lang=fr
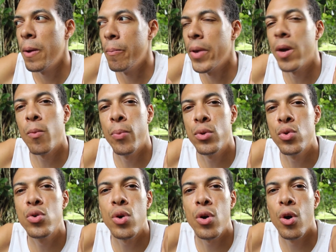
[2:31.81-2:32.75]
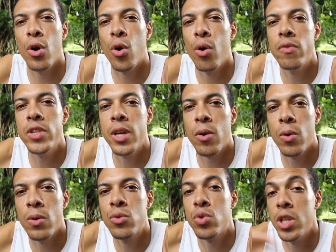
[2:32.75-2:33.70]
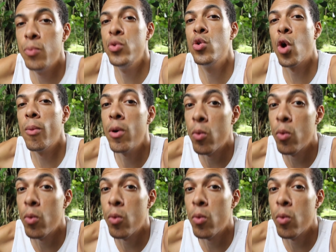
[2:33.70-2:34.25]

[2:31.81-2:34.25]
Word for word: mais on peut toujours revenir au tout début du roman,